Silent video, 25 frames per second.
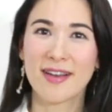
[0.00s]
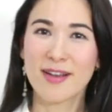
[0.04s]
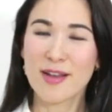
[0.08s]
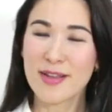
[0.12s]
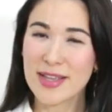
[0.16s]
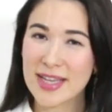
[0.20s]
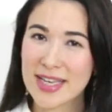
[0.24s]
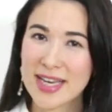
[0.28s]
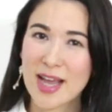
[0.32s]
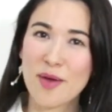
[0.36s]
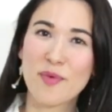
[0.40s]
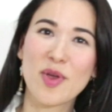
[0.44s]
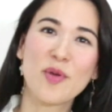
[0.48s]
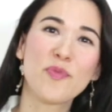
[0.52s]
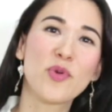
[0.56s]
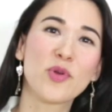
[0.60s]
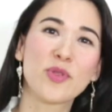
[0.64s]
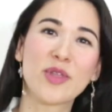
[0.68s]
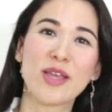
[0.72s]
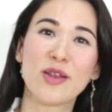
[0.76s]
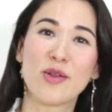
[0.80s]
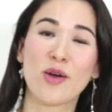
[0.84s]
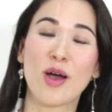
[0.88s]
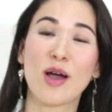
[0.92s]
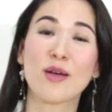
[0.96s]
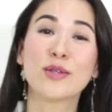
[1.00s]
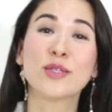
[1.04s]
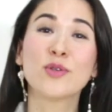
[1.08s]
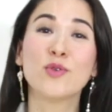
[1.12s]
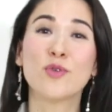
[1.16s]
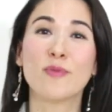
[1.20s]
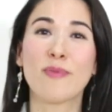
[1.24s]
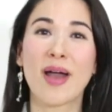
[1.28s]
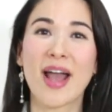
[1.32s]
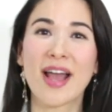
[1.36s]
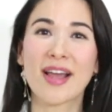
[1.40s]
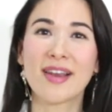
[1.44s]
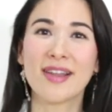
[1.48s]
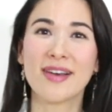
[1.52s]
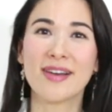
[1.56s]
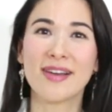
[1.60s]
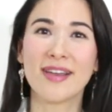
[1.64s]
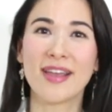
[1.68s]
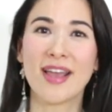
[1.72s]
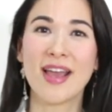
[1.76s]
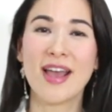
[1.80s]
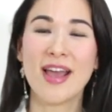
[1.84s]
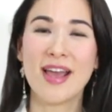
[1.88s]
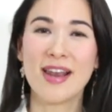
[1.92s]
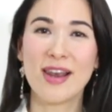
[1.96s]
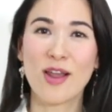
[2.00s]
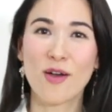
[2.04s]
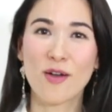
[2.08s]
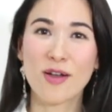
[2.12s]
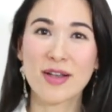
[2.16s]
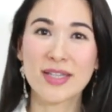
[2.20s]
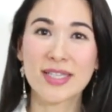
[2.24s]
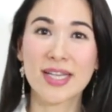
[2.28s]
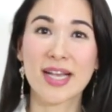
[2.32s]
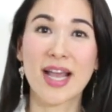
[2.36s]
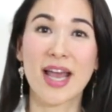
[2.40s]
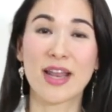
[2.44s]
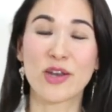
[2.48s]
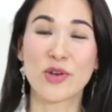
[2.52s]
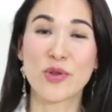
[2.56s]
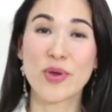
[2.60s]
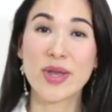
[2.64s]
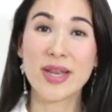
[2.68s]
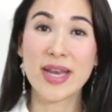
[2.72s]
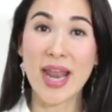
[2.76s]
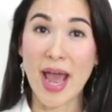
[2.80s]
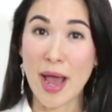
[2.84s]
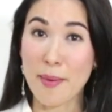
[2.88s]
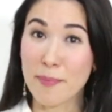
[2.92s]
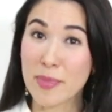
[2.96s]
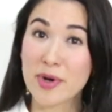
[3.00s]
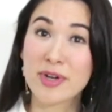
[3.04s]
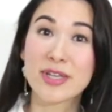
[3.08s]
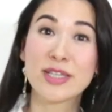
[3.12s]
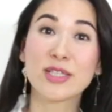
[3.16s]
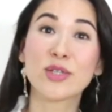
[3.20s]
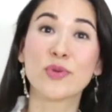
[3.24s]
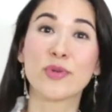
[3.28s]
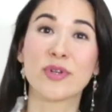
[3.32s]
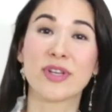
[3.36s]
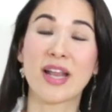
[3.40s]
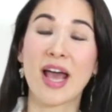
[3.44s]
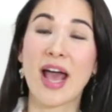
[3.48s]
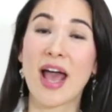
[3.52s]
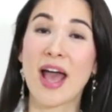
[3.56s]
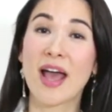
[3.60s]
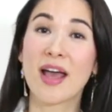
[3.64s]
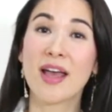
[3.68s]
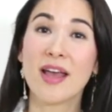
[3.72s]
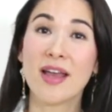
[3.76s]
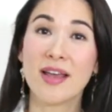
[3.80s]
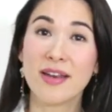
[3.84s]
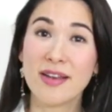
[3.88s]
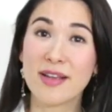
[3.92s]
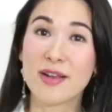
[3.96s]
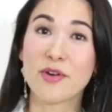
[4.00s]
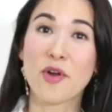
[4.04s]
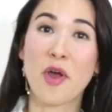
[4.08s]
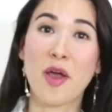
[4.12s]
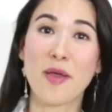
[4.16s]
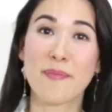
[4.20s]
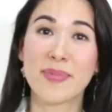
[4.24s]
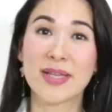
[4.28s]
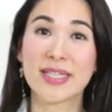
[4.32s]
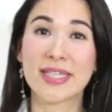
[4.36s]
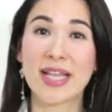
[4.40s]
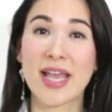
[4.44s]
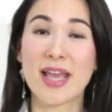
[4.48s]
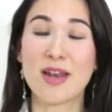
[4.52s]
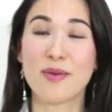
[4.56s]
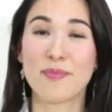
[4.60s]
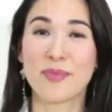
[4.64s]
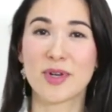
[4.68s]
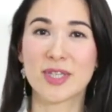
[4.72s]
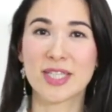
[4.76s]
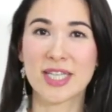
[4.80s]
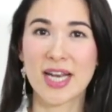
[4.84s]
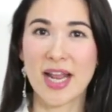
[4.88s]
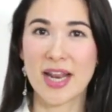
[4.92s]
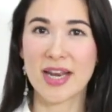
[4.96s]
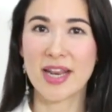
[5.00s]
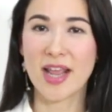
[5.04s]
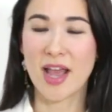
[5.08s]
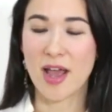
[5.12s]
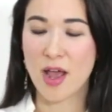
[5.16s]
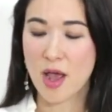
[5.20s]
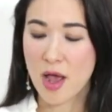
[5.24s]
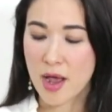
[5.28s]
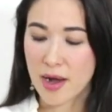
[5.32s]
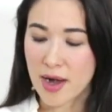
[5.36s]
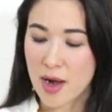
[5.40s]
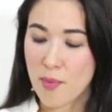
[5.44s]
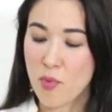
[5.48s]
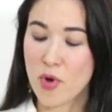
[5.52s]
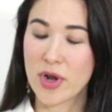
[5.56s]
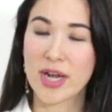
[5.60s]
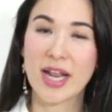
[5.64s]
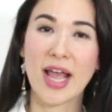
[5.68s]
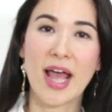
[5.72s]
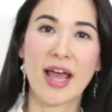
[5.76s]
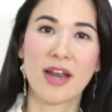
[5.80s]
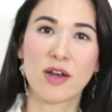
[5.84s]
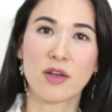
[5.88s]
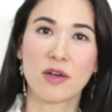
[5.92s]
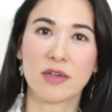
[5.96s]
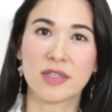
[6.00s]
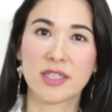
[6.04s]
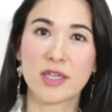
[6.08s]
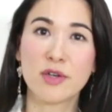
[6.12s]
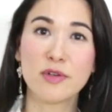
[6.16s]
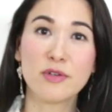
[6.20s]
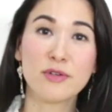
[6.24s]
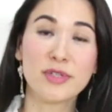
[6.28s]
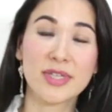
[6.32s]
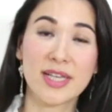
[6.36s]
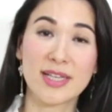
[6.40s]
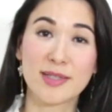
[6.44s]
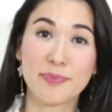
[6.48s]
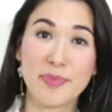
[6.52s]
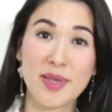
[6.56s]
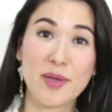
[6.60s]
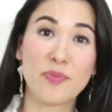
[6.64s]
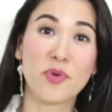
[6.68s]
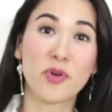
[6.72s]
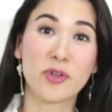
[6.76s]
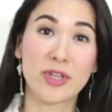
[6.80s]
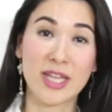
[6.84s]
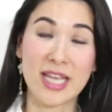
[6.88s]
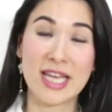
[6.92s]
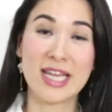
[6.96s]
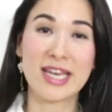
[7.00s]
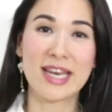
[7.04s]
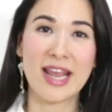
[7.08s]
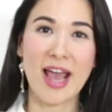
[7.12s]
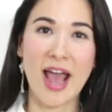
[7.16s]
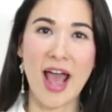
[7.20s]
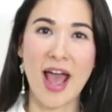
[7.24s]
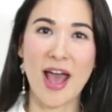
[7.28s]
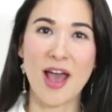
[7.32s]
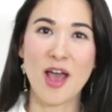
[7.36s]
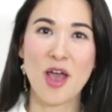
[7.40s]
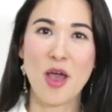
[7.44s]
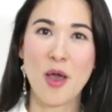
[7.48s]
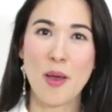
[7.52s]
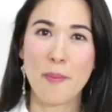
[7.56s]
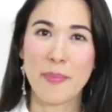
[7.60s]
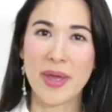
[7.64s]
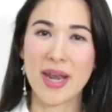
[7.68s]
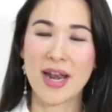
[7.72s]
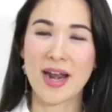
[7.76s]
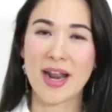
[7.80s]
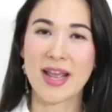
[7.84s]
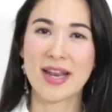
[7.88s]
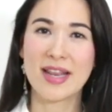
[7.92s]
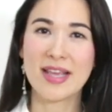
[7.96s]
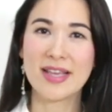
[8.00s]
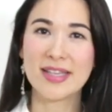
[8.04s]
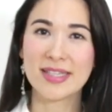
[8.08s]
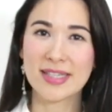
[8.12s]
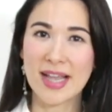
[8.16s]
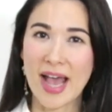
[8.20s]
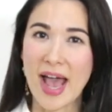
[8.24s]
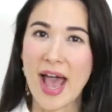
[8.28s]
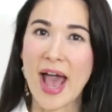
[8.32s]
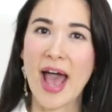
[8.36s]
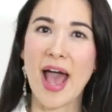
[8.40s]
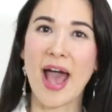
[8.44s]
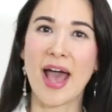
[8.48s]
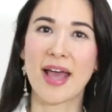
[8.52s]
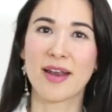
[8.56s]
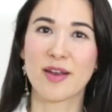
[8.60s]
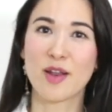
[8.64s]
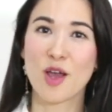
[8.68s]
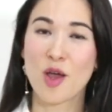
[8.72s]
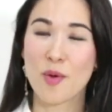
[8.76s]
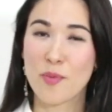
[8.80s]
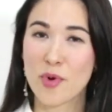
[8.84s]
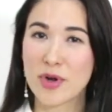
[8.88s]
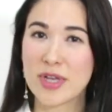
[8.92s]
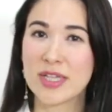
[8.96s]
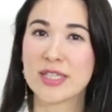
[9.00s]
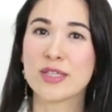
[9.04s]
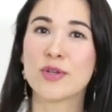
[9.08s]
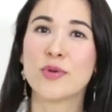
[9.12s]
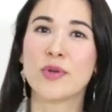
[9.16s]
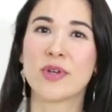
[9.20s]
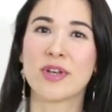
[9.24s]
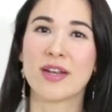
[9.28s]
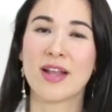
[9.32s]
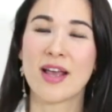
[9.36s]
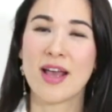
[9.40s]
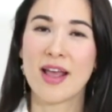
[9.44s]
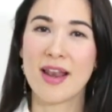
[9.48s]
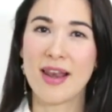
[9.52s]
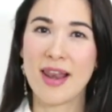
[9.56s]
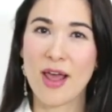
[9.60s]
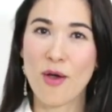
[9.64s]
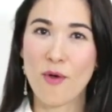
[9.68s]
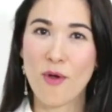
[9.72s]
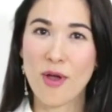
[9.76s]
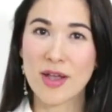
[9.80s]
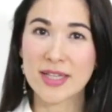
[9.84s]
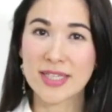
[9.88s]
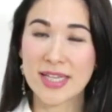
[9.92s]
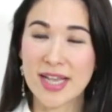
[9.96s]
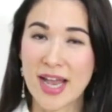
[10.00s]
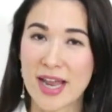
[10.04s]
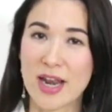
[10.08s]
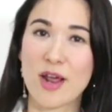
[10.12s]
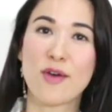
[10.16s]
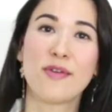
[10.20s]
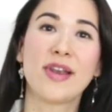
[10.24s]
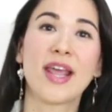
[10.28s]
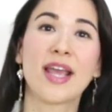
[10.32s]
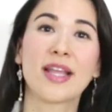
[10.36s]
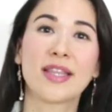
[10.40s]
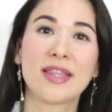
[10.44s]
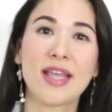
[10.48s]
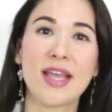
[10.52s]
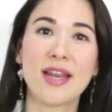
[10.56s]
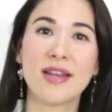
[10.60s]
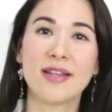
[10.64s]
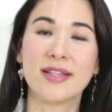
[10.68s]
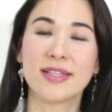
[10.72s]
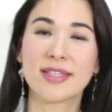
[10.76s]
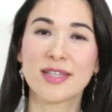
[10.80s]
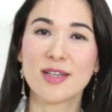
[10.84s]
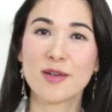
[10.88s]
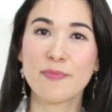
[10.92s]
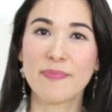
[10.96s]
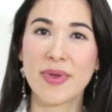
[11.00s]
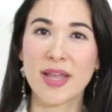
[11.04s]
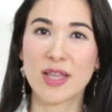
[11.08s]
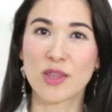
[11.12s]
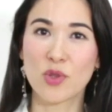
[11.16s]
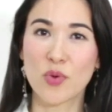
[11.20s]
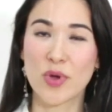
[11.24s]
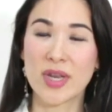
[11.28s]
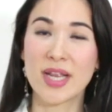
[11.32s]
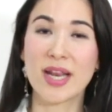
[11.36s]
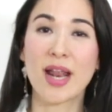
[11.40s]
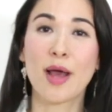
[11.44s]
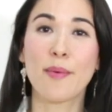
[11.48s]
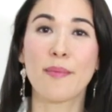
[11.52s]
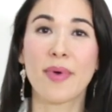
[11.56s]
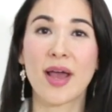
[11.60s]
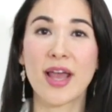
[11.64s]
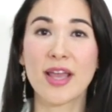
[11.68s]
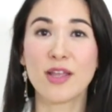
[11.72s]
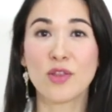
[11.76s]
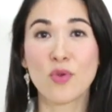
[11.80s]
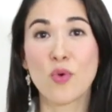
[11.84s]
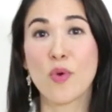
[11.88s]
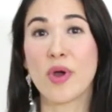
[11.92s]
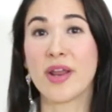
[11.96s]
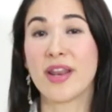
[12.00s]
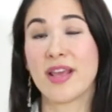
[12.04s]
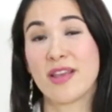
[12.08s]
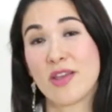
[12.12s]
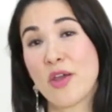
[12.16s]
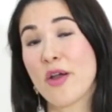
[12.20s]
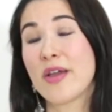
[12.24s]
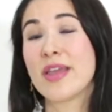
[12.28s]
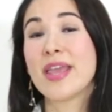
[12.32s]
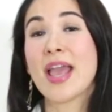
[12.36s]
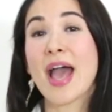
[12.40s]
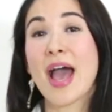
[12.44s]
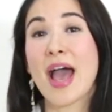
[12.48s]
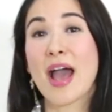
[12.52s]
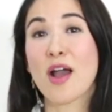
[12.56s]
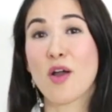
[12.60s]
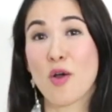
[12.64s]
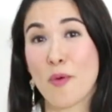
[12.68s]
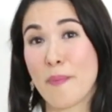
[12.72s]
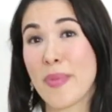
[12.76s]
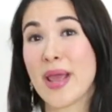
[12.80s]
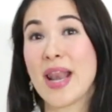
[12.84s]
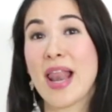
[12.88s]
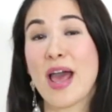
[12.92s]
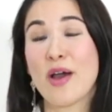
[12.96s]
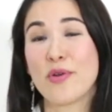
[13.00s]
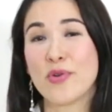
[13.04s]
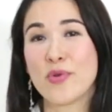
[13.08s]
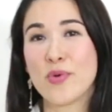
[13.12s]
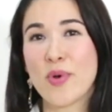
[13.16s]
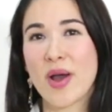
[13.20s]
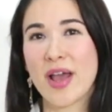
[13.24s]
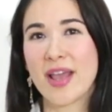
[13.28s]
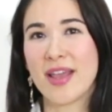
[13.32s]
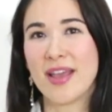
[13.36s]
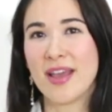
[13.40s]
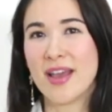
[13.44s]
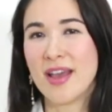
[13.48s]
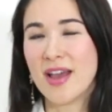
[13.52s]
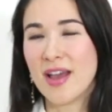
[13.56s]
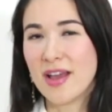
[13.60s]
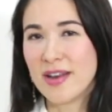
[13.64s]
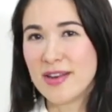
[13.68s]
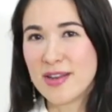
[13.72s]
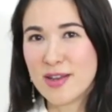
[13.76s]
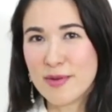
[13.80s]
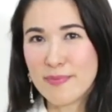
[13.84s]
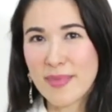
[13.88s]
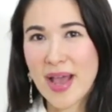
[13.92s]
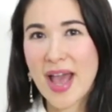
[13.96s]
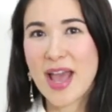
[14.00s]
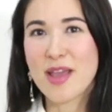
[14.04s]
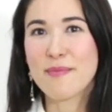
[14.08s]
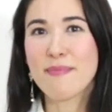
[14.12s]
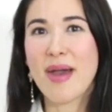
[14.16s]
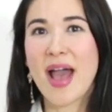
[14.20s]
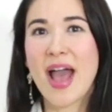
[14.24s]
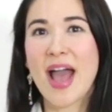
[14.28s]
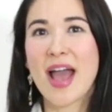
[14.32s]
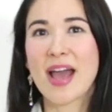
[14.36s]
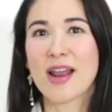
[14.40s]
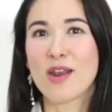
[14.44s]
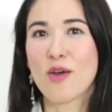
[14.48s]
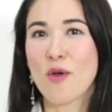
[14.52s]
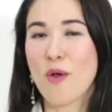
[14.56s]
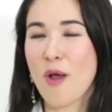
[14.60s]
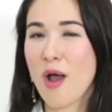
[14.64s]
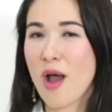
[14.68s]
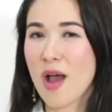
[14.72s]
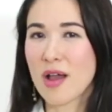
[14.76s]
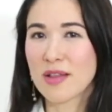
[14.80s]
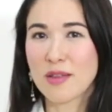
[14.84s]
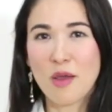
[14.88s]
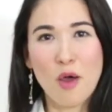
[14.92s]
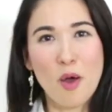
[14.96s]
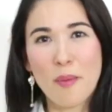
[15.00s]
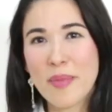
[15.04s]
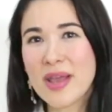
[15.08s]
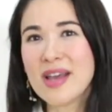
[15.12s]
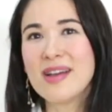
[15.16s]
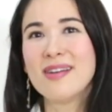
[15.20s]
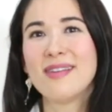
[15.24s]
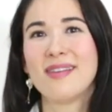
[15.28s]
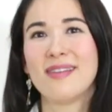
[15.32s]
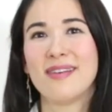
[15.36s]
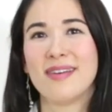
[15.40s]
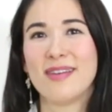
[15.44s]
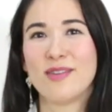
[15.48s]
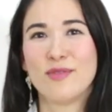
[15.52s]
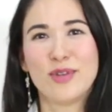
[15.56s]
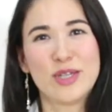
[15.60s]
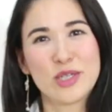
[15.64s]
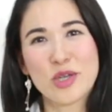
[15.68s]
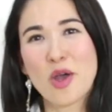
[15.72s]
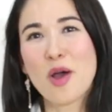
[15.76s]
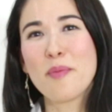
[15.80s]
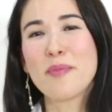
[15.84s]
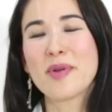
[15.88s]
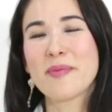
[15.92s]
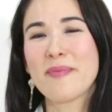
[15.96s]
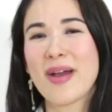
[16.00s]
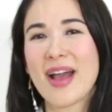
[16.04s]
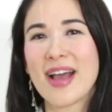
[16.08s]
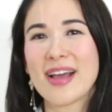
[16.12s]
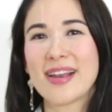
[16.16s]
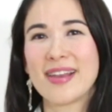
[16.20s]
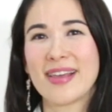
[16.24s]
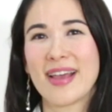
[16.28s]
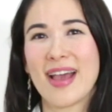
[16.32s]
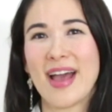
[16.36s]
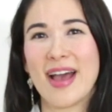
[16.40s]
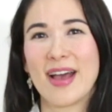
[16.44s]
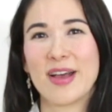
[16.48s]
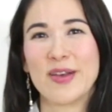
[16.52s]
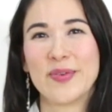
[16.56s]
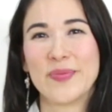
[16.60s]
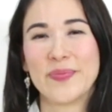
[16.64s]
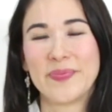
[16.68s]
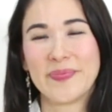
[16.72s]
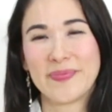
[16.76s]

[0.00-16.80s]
ก็ยิ่งทำให้โปรตีนของเขาสูงมากเลยแล้วก็สกัดด้วยน้ำบริสุทธิ์นะคะ100%เพราะฉะนั้นเนี่ย กระบวนการของเจ้านูเซสพีโปรตีนเนี่ยค่ะ เป็นอะไรที่สะอาดบริสุทธิ์ แล้วก็สกัดเอาเลกติน ซึ่งเป็นตัวที่ทำให้ถั่วเนี่ยย่อยยากออกไปแล้วด้วย ดื่มง่ายมากแล้วก็ท้องไม่อืดเลย ดิชอบมากๆเลยค่ะ